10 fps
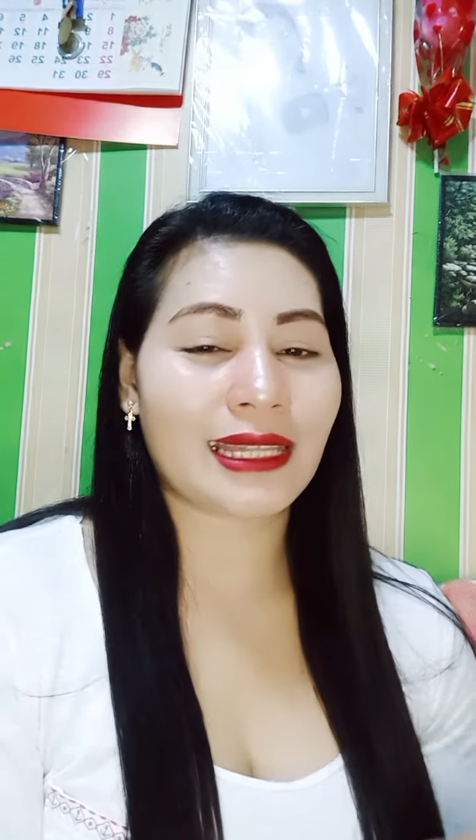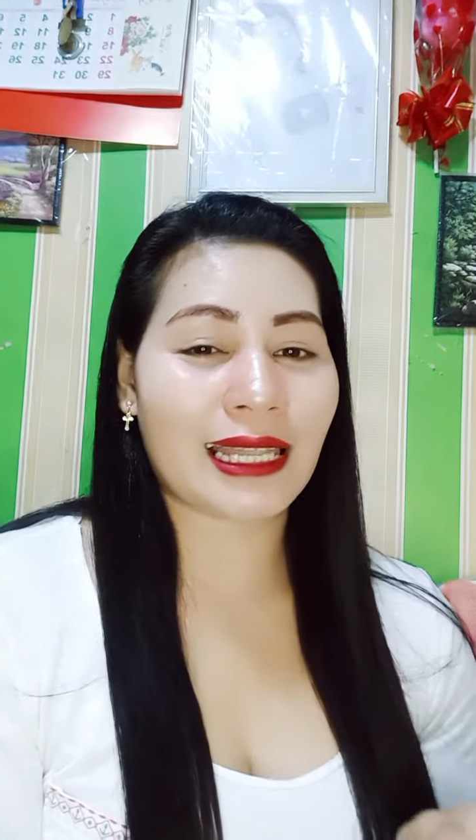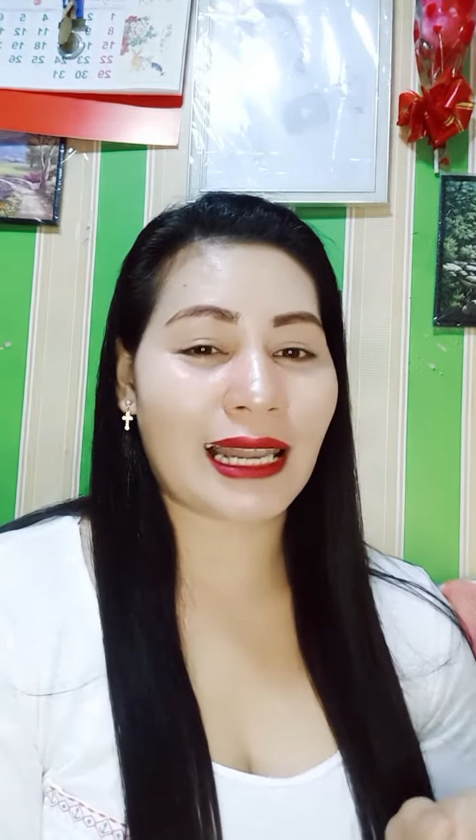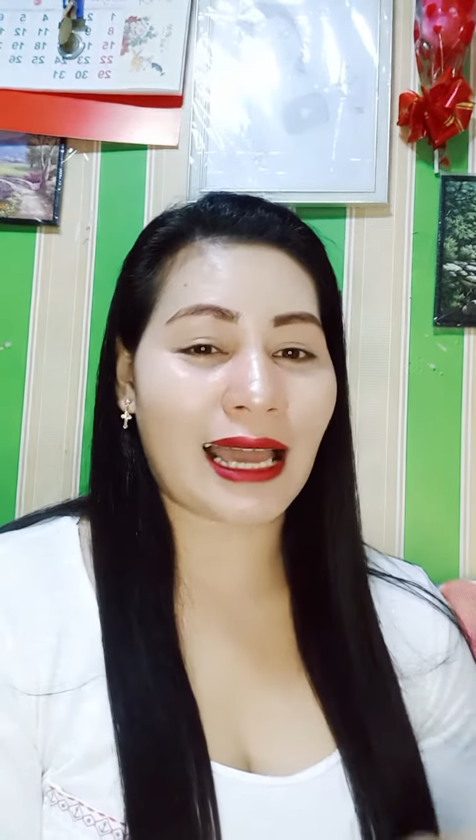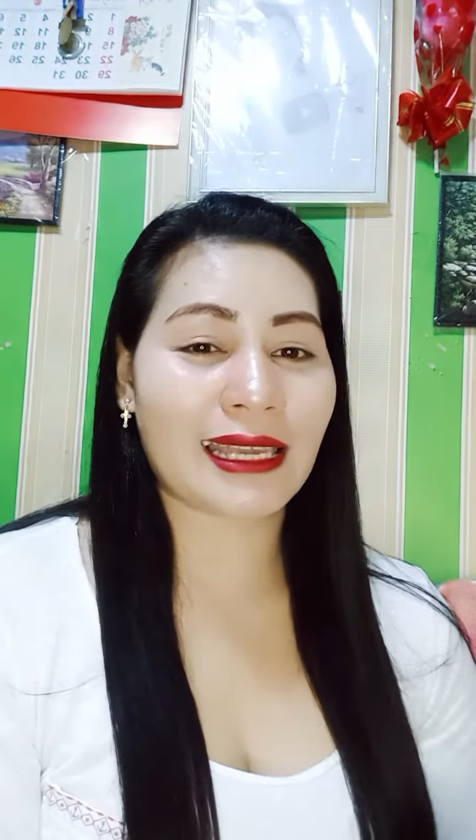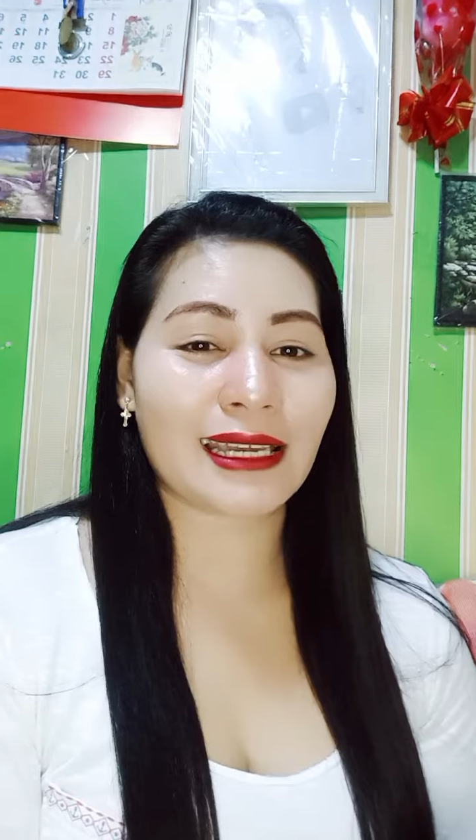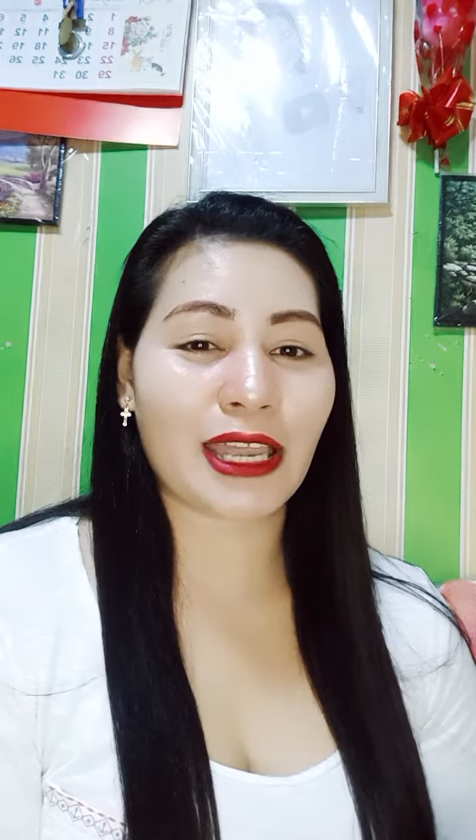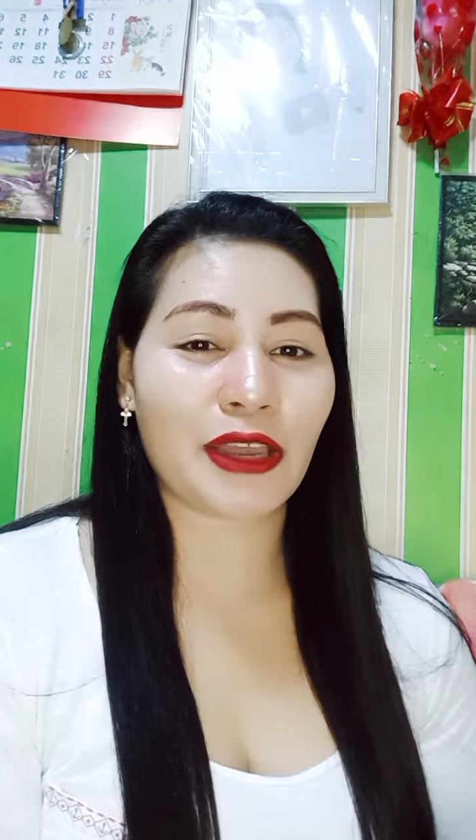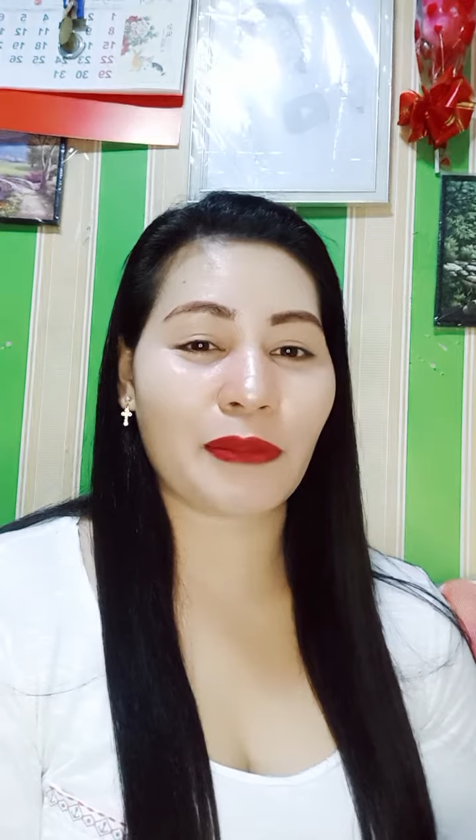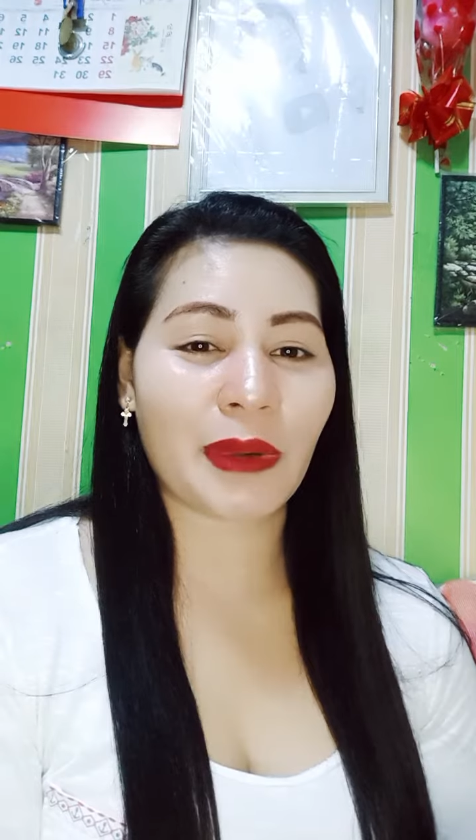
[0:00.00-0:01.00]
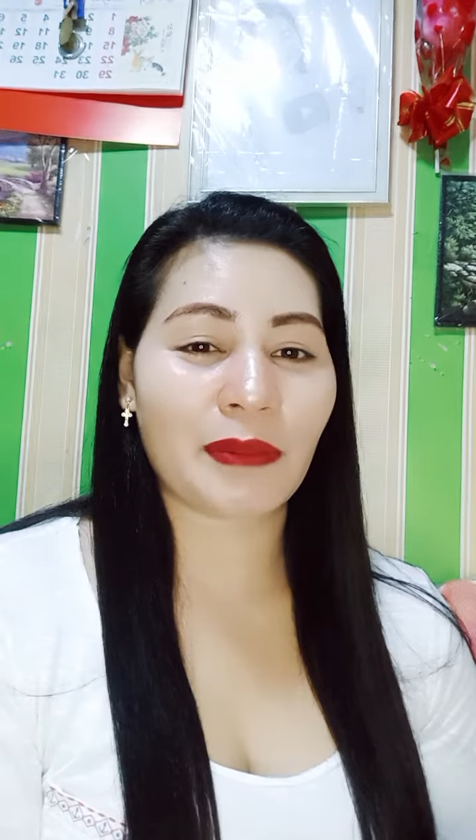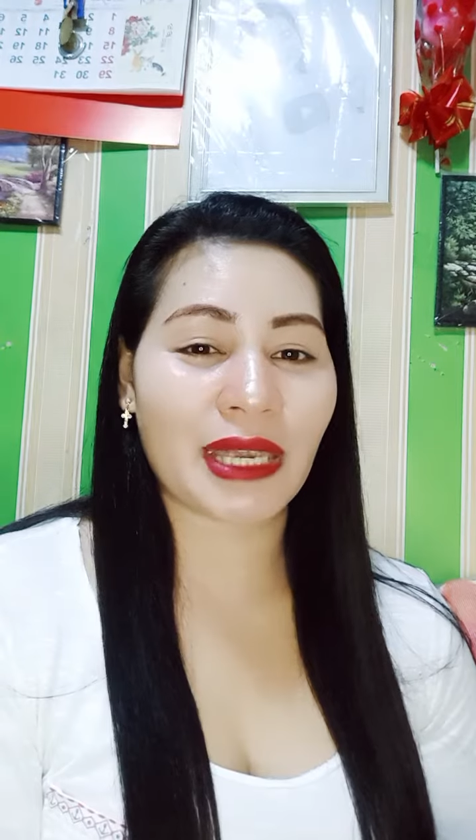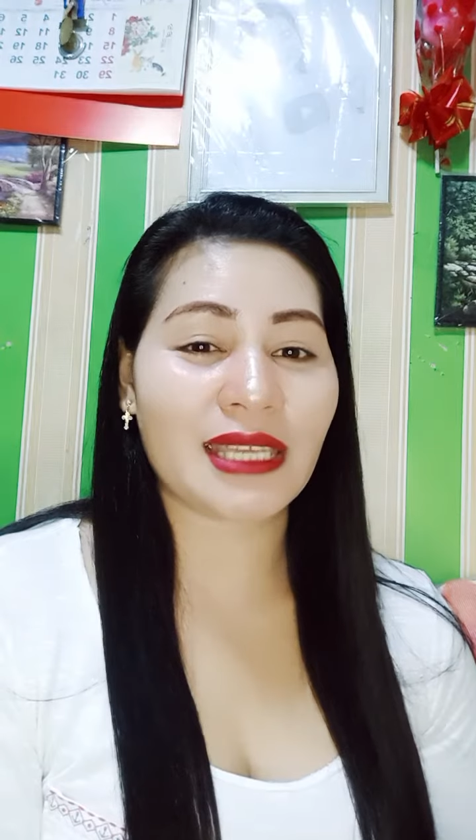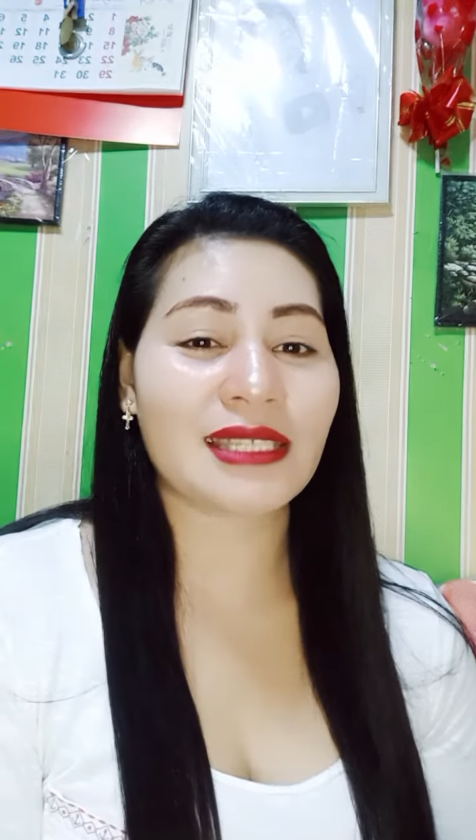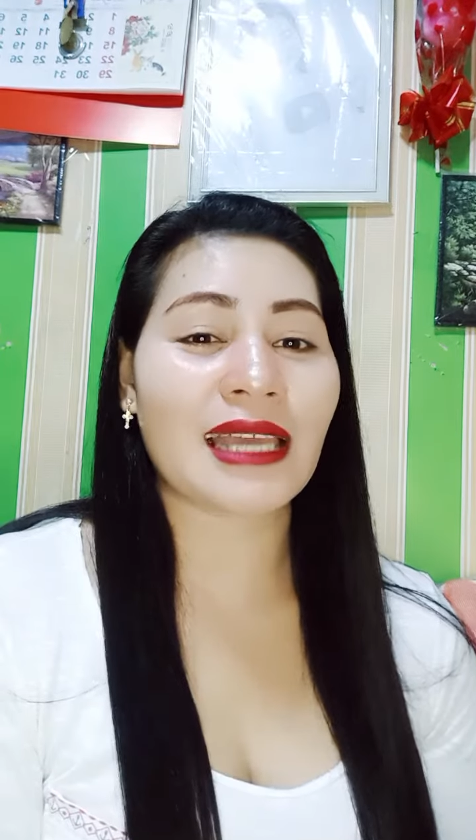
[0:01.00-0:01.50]
na lagi kayong
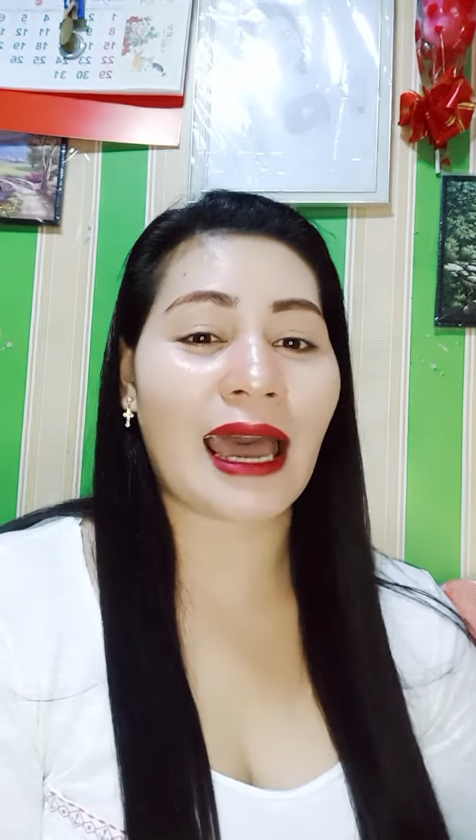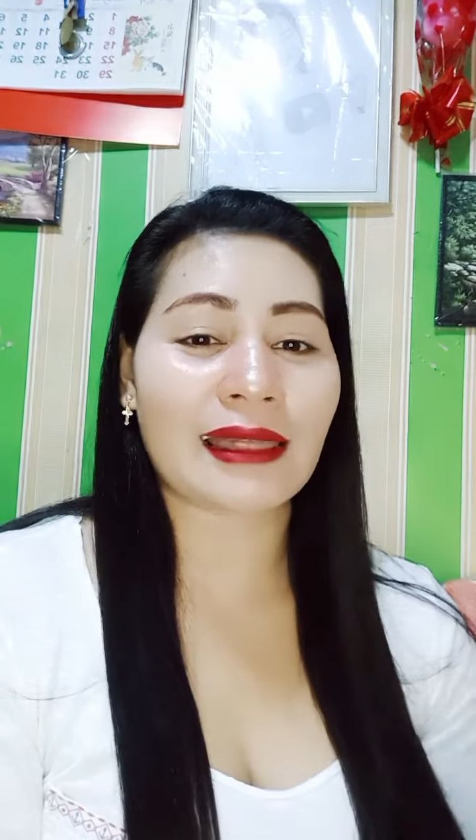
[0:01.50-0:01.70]
mamiss